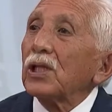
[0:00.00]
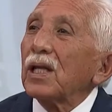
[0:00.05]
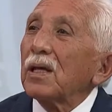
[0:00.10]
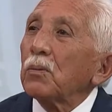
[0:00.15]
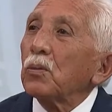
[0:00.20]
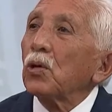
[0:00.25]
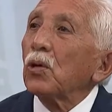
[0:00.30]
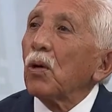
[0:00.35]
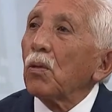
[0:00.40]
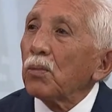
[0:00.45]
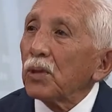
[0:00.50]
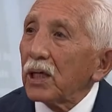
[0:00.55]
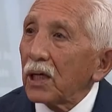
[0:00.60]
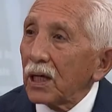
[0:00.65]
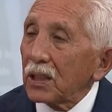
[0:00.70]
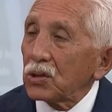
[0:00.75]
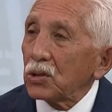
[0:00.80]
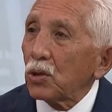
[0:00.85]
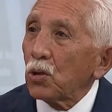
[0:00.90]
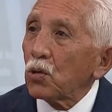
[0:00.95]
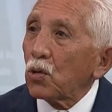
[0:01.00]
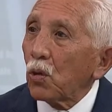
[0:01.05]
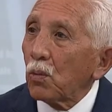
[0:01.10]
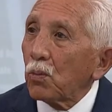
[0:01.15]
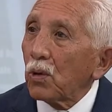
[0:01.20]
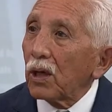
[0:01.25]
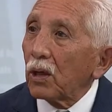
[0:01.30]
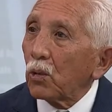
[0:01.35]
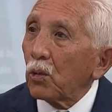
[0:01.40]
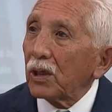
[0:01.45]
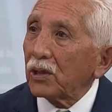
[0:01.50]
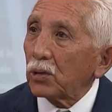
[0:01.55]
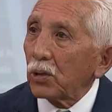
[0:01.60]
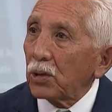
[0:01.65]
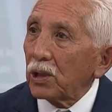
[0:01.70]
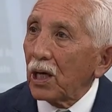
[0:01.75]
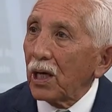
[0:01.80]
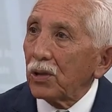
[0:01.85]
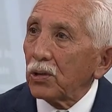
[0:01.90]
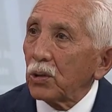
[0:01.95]
tenemos la obligación como
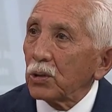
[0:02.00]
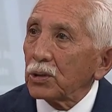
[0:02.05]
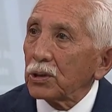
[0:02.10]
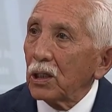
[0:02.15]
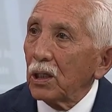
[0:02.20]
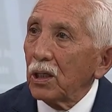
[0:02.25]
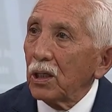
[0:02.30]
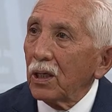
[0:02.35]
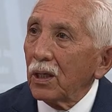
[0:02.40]
ecuatorianos